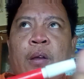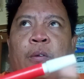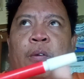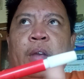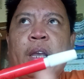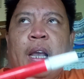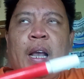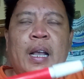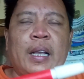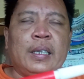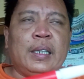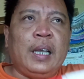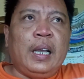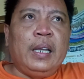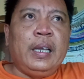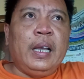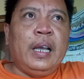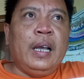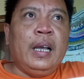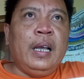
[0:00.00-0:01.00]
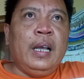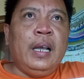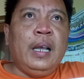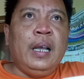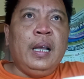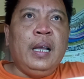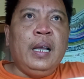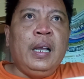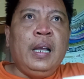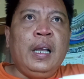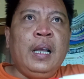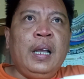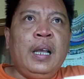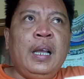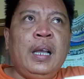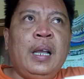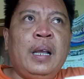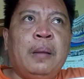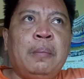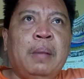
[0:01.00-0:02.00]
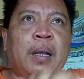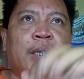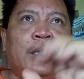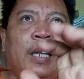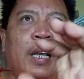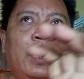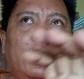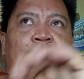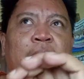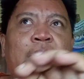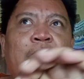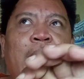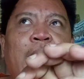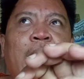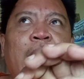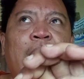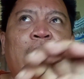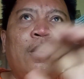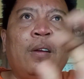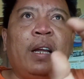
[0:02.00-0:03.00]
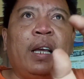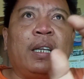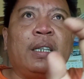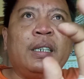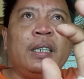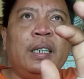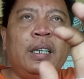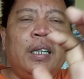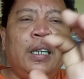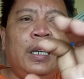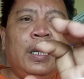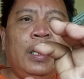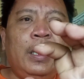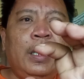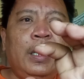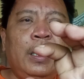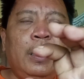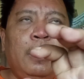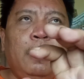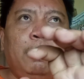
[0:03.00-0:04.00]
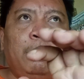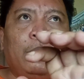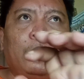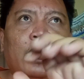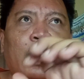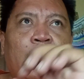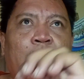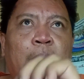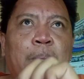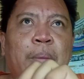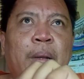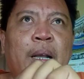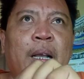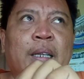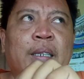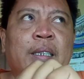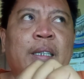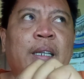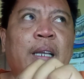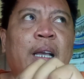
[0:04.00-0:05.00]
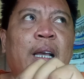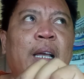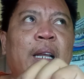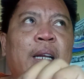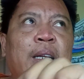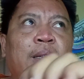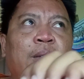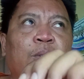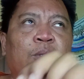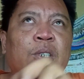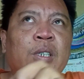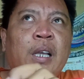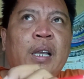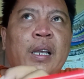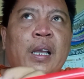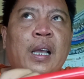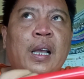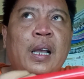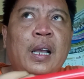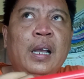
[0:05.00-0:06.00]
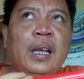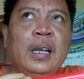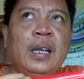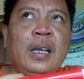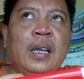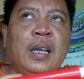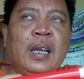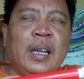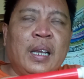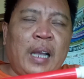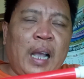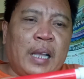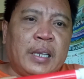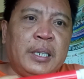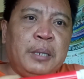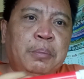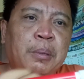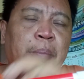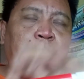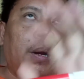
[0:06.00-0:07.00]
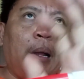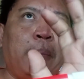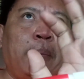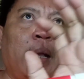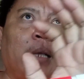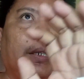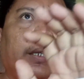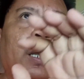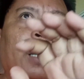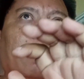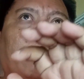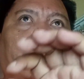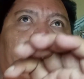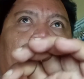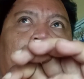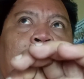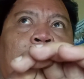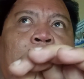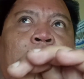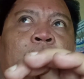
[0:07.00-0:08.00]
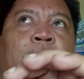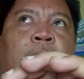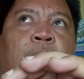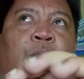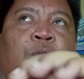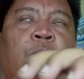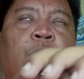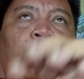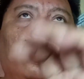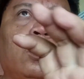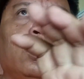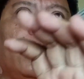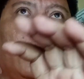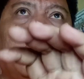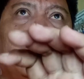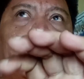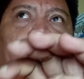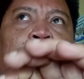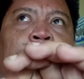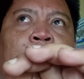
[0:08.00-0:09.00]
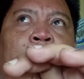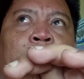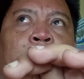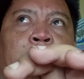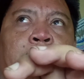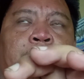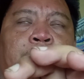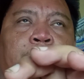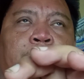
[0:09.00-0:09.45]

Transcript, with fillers: WA saya masih ada ndak koleksi pusaka pengasian terus saya kasih beberapa sampel foto sampel